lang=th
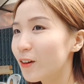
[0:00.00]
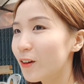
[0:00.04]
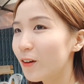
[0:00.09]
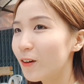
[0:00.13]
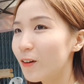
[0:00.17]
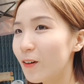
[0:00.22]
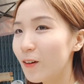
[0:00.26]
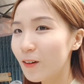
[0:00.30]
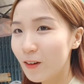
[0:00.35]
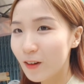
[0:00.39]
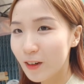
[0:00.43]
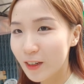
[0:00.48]
ก็
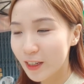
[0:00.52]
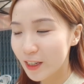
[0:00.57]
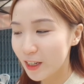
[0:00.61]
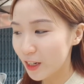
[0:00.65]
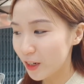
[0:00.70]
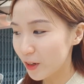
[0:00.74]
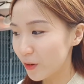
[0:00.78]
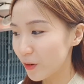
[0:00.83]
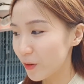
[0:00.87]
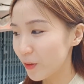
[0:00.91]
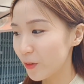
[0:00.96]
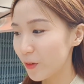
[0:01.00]

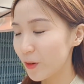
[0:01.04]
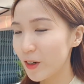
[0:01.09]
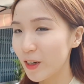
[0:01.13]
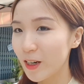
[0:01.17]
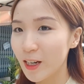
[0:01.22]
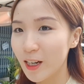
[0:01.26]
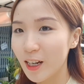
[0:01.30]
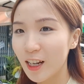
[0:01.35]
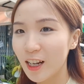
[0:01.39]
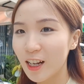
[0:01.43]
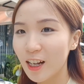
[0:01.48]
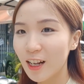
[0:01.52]
เดี๋ยว
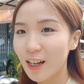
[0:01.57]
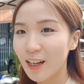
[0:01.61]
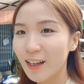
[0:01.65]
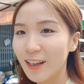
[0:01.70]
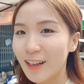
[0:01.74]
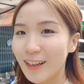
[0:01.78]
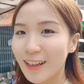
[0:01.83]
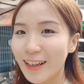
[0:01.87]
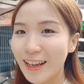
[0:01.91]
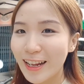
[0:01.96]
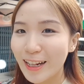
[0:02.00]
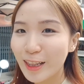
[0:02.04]

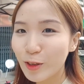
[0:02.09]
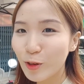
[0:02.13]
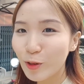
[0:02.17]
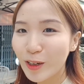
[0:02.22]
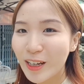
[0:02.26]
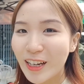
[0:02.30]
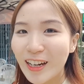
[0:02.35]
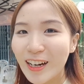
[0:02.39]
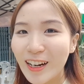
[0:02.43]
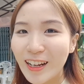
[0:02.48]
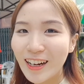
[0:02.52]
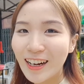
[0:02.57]
กินตร
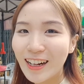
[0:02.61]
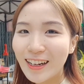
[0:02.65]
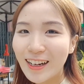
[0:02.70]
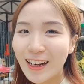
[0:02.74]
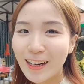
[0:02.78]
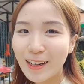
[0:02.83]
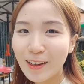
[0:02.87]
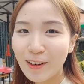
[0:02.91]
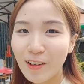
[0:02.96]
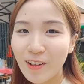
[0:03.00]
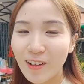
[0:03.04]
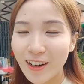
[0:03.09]
งนี้เลยละ
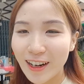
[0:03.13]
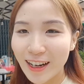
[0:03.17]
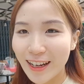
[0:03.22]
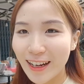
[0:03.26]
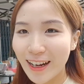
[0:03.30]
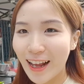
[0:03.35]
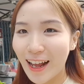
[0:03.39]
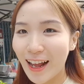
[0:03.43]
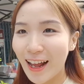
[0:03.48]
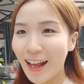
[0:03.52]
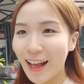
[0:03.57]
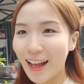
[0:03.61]
กันเนาะ
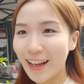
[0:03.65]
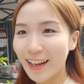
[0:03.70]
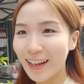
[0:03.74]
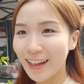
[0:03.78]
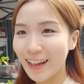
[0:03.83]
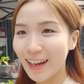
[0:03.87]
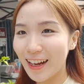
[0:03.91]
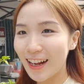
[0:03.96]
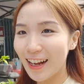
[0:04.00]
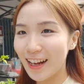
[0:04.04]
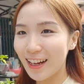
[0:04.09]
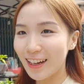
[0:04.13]
ง่า
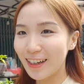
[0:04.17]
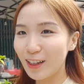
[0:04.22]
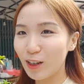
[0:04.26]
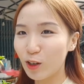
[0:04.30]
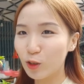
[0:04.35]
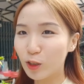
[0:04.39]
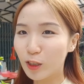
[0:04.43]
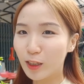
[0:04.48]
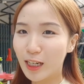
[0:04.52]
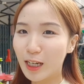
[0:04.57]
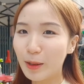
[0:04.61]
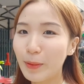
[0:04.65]
ยๆค่ะเดี๋
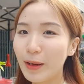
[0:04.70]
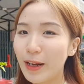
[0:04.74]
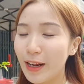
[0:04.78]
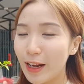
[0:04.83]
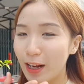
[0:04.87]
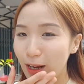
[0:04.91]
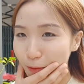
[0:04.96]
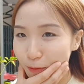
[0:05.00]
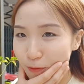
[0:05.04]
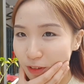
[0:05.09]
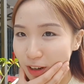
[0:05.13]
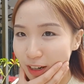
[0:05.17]
ยวจะได้ไป
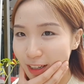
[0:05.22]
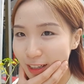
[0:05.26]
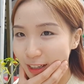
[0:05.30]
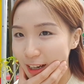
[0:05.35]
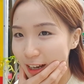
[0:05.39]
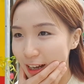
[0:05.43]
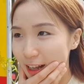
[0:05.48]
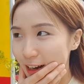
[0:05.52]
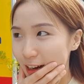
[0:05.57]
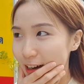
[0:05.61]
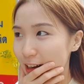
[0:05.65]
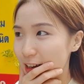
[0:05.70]
ทำฟัน
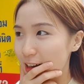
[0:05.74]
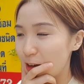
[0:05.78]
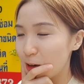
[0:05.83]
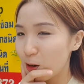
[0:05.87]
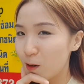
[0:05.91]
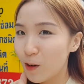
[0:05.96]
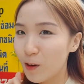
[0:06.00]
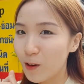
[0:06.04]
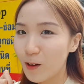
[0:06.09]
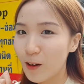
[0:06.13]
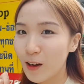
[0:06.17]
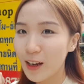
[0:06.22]
กันแล้
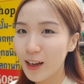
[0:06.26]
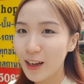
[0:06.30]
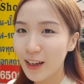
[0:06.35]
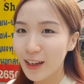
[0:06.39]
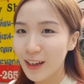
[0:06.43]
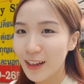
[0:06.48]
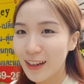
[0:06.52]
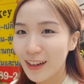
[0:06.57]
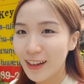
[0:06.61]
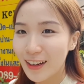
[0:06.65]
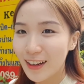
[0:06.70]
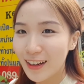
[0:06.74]
วก็
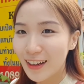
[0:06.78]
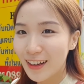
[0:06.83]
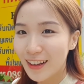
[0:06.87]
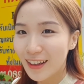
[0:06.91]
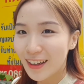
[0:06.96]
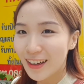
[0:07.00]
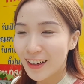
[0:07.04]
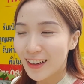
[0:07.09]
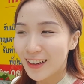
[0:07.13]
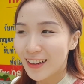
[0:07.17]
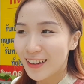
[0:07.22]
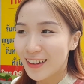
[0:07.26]

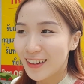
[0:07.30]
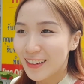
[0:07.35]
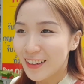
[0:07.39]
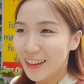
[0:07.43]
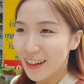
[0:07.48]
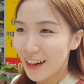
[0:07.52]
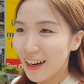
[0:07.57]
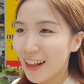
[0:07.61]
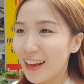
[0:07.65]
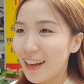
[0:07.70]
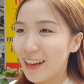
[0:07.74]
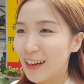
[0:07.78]

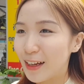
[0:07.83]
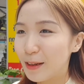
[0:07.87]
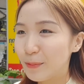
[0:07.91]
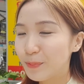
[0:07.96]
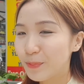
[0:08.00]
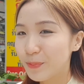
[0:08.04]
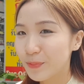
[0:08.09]
นั่นแหละ